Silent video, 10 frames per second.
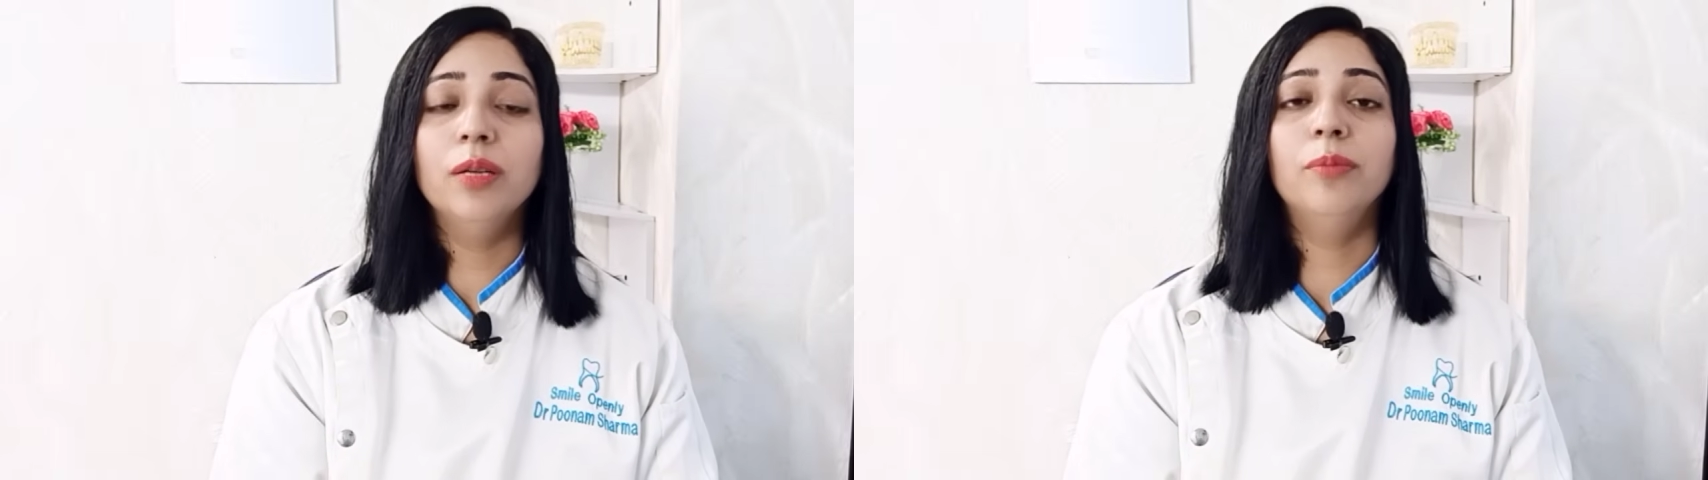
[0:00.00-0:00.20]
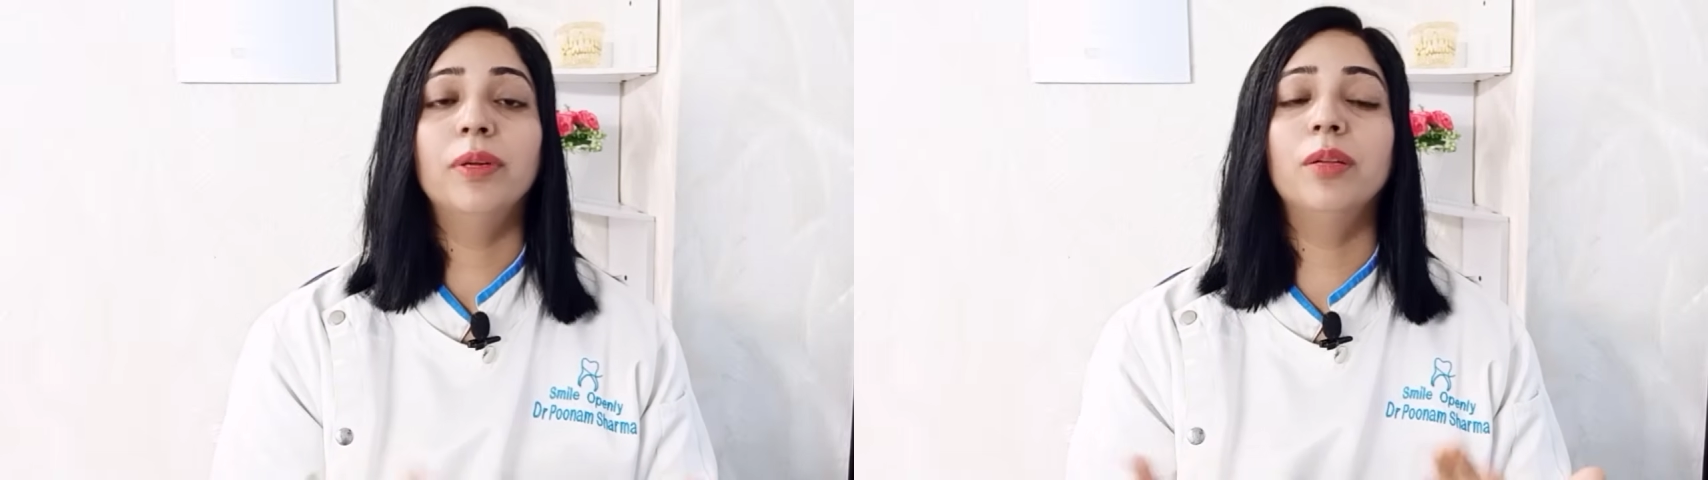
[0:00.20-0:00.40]

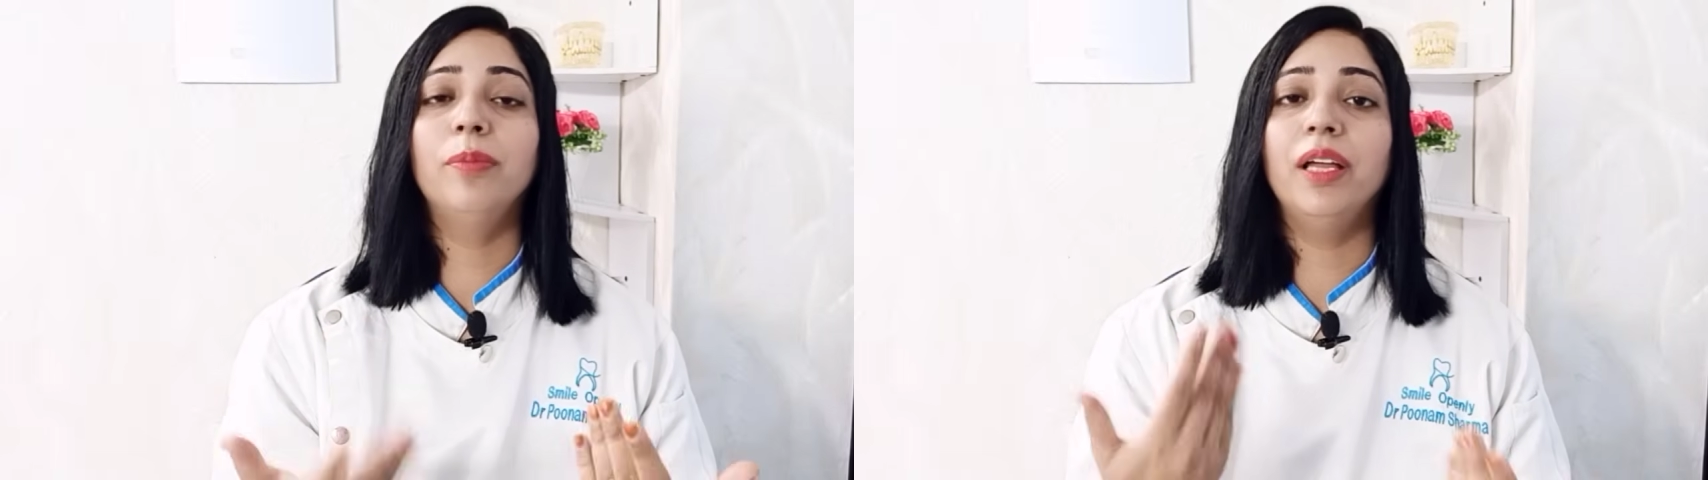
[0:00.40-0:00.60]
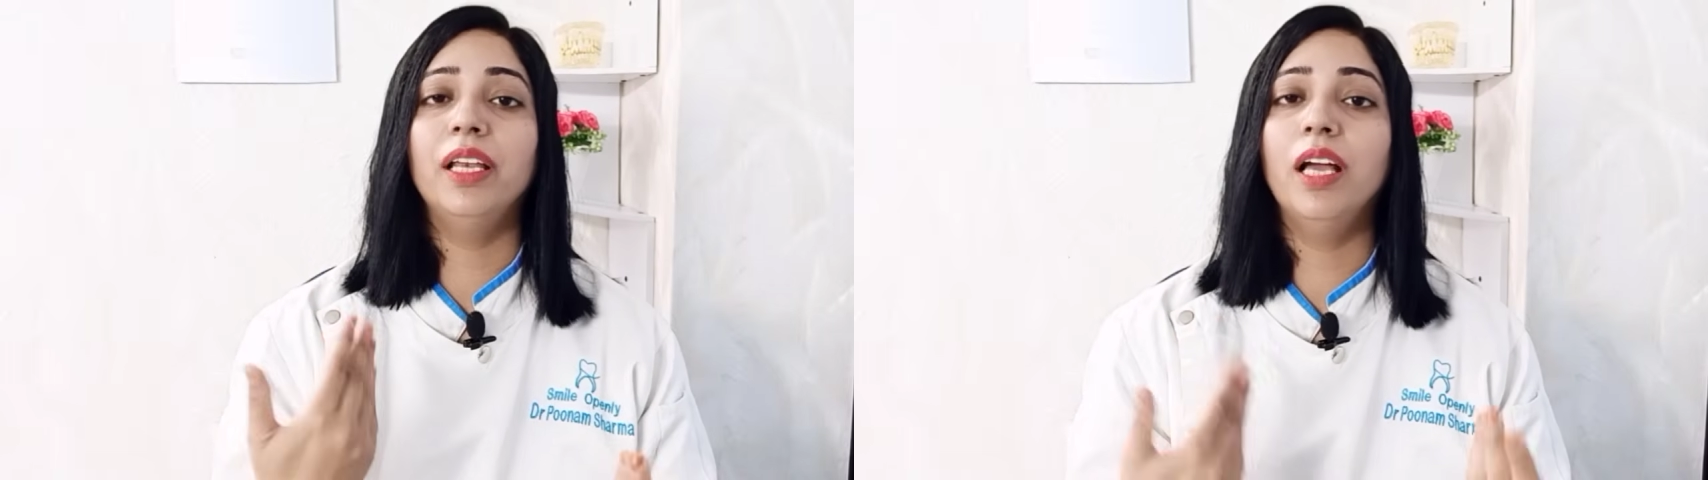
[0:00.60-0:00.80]
मतलब
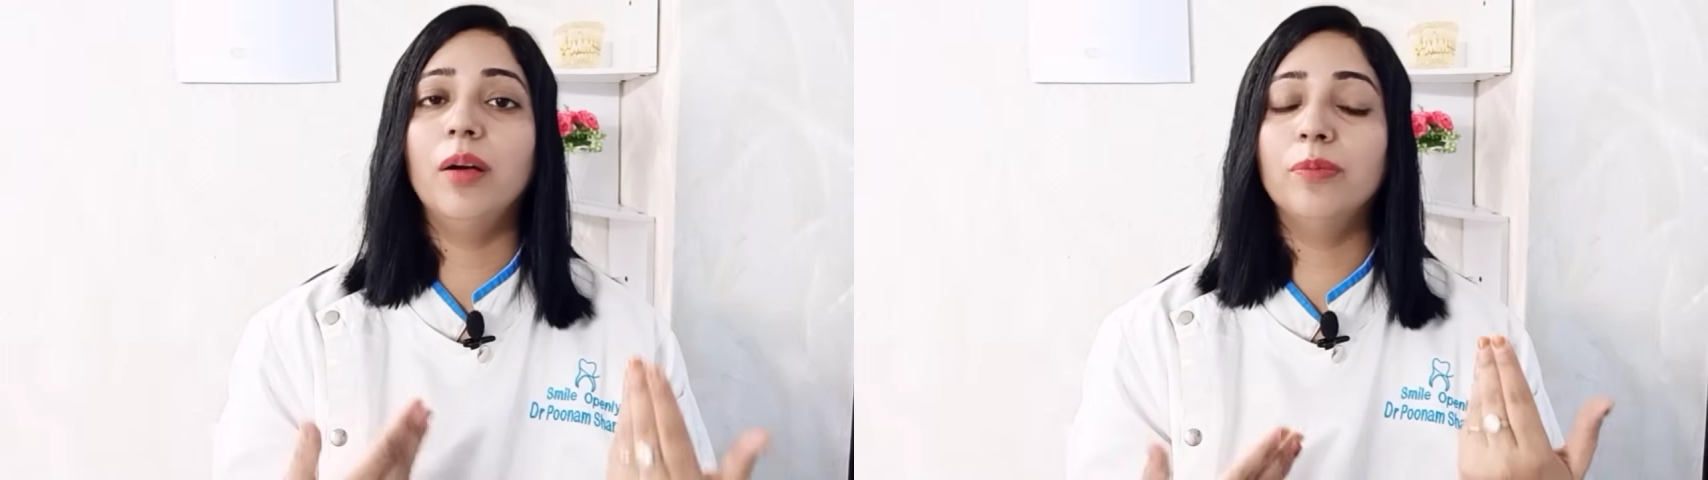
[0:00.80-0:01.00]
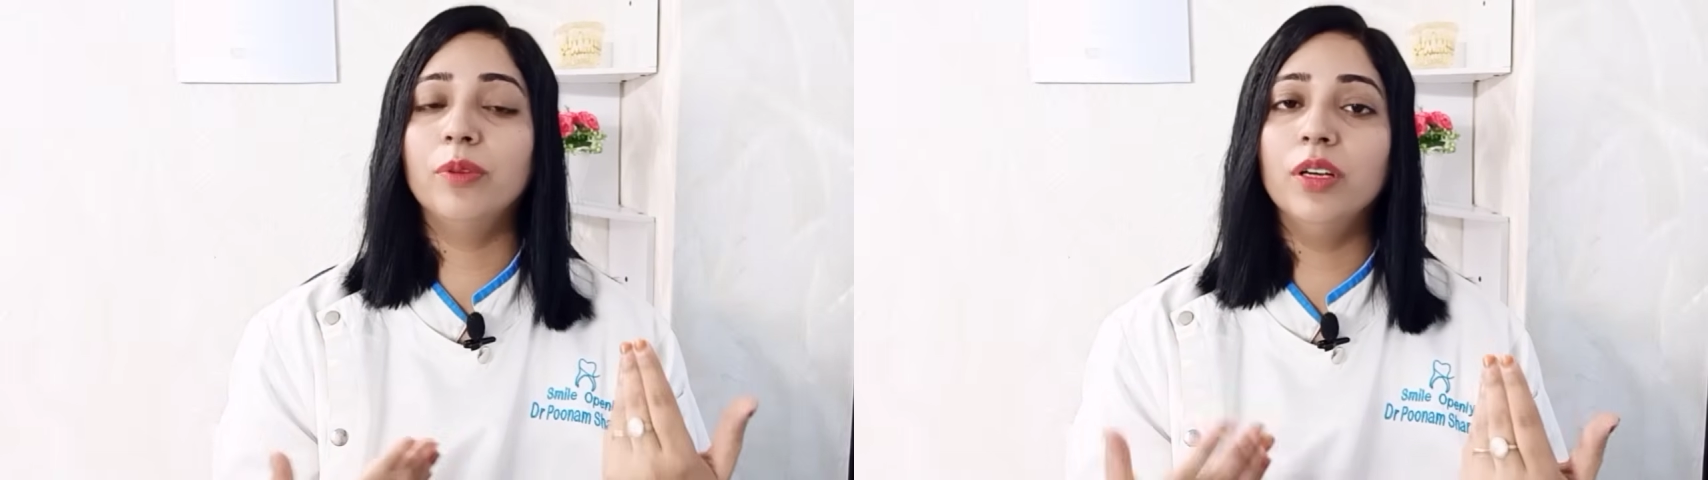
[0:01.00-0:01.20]
पहले
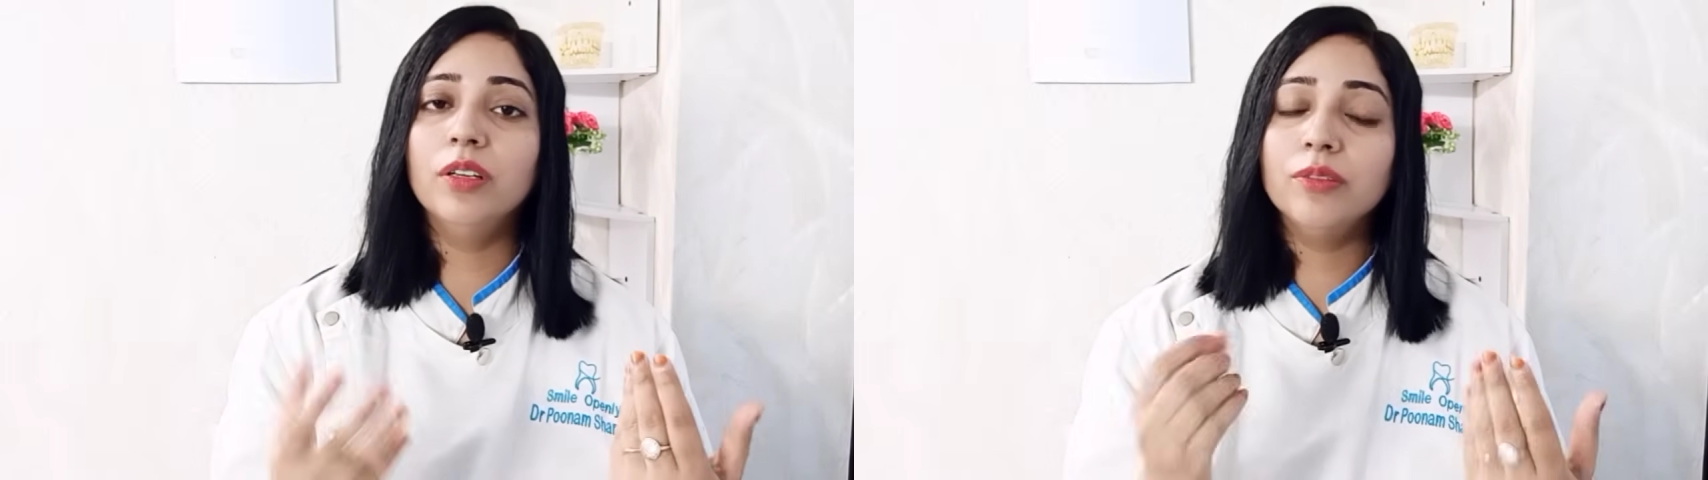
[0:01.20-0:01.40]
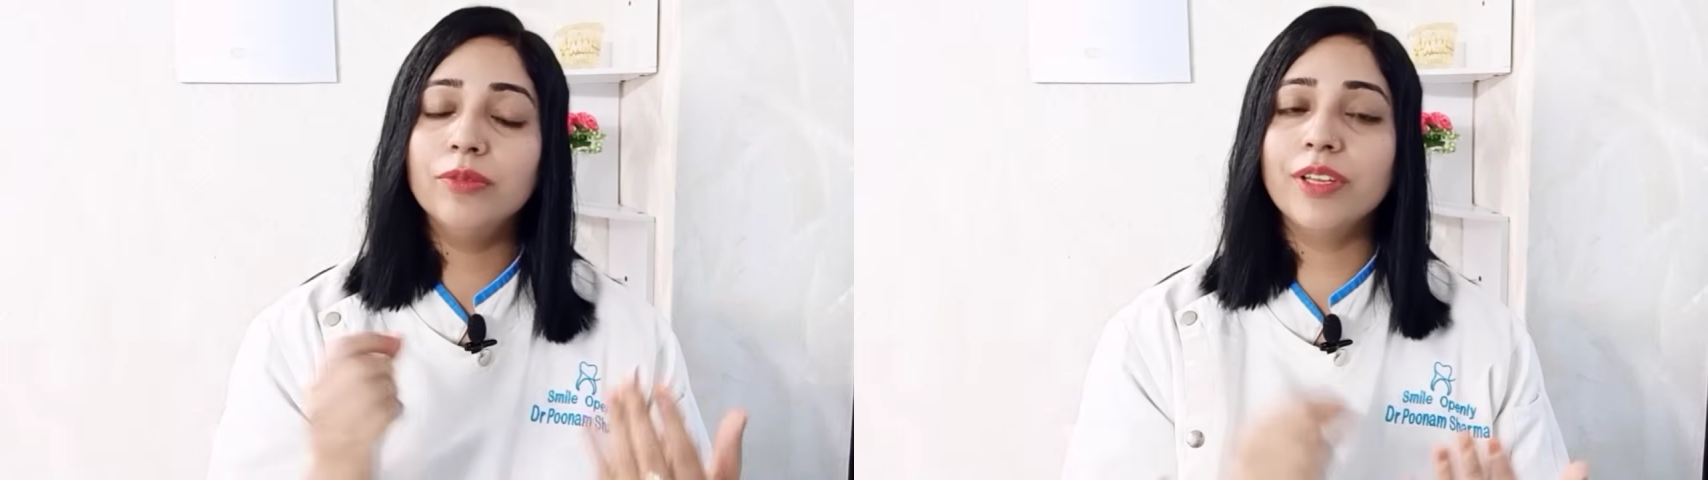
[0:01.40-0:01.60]
आप
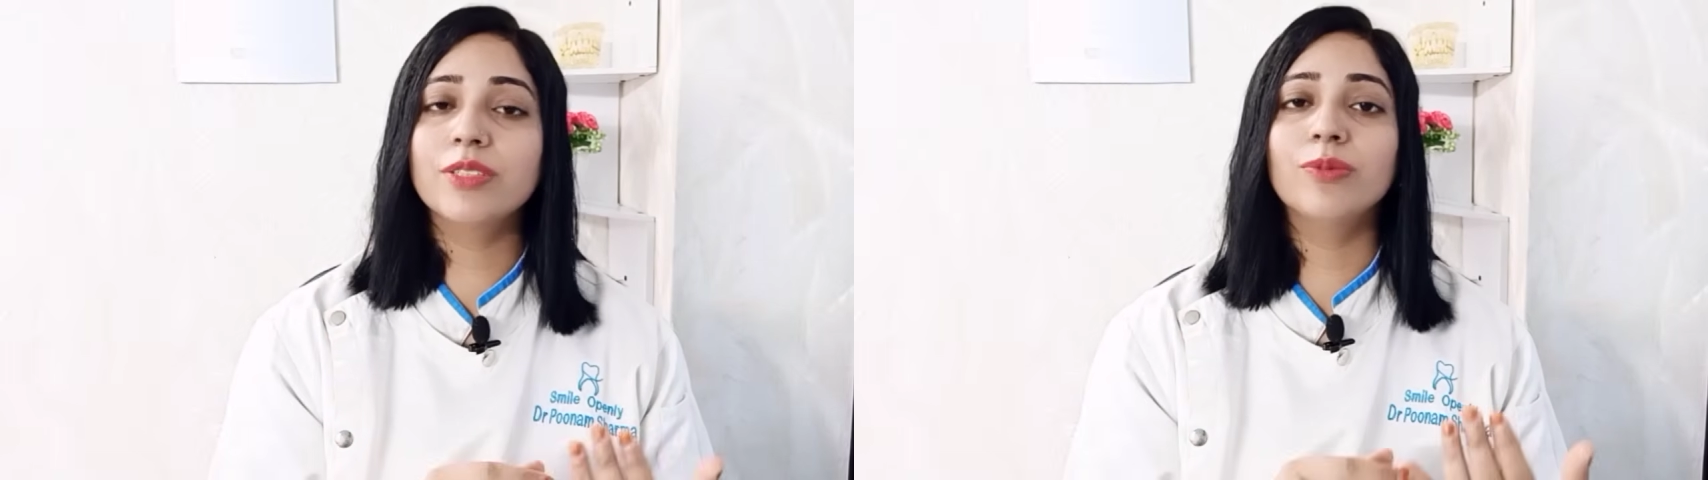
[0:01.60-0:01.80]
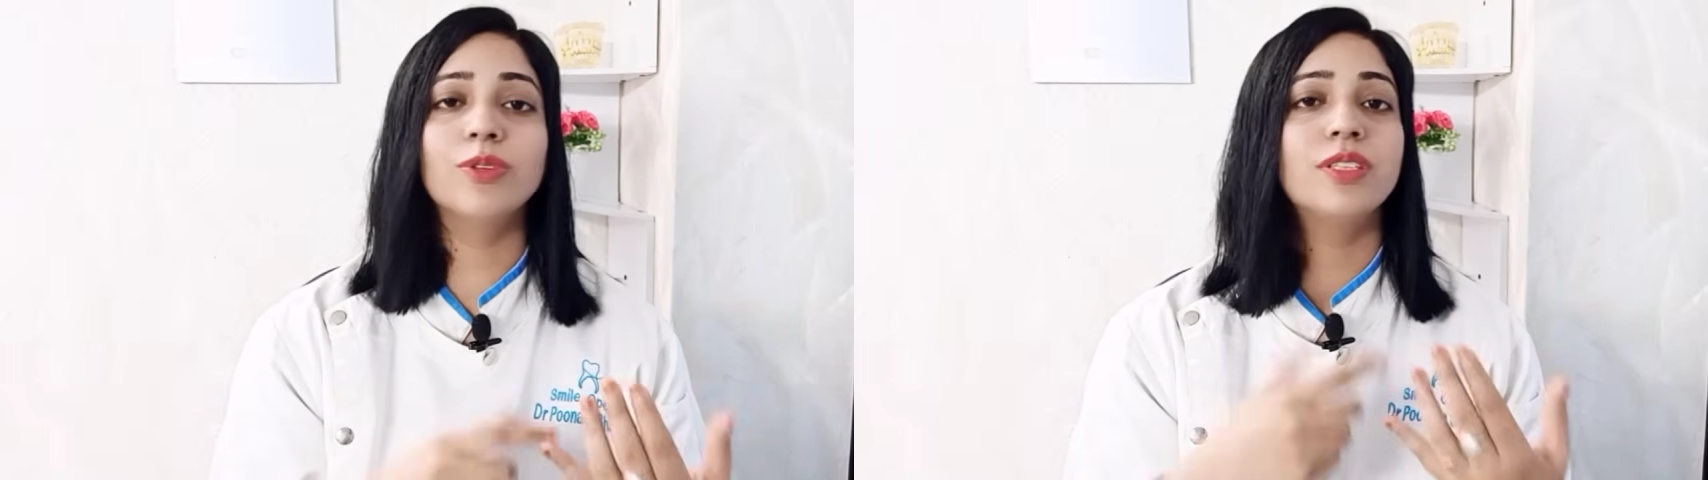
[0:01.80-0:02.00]
फेस
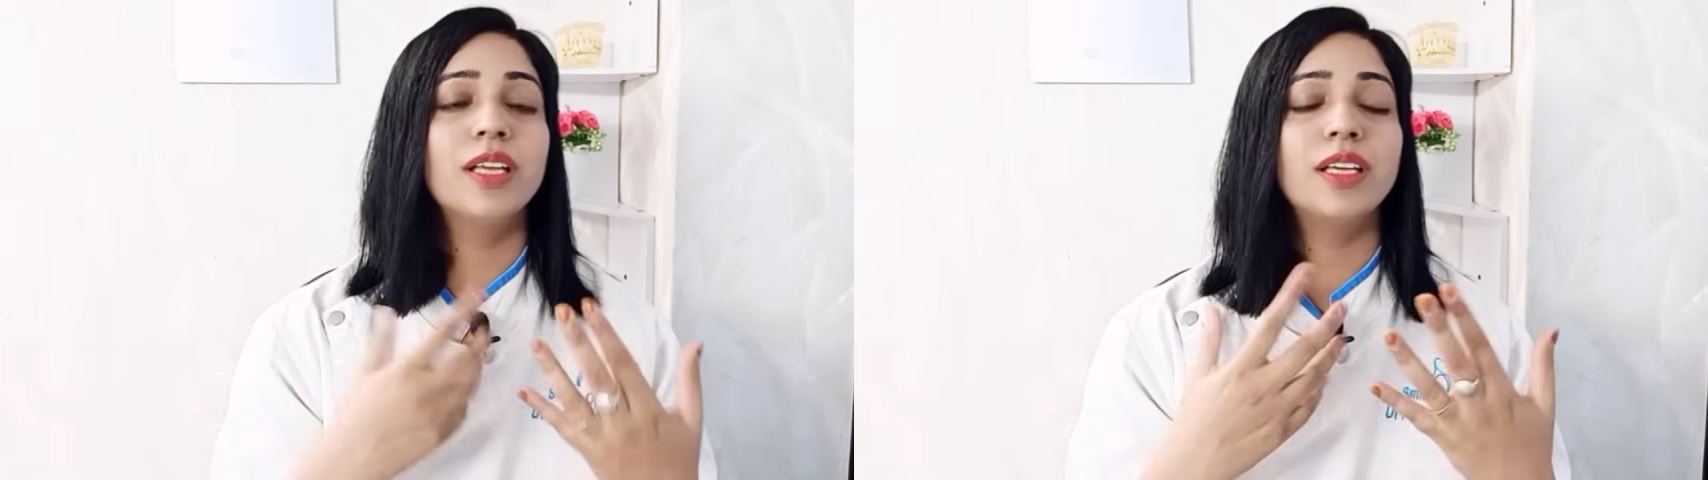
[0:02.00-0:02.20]
वॉश या